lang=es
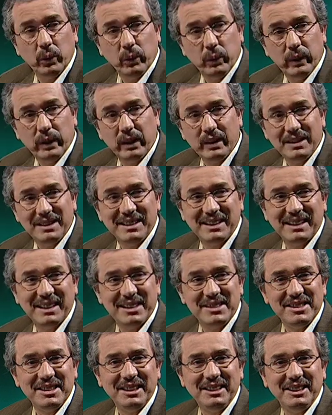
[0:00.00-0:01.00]
vivía ahí, era
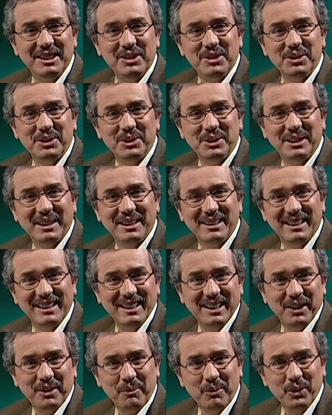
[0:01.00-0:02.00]
chiquitillo,
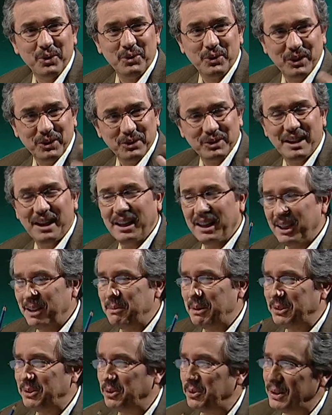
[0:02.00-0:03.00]
tenía como ocho años, y
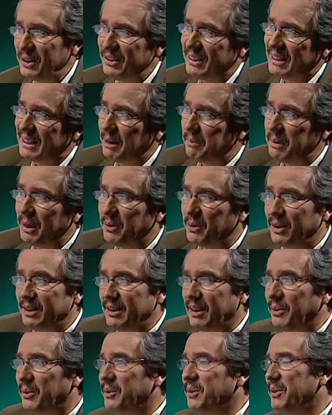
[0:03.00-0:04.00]
me subía a una rama de
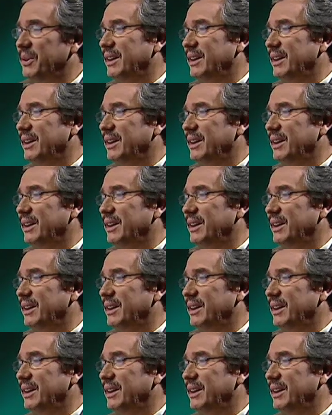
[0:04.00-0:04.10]
Guayao.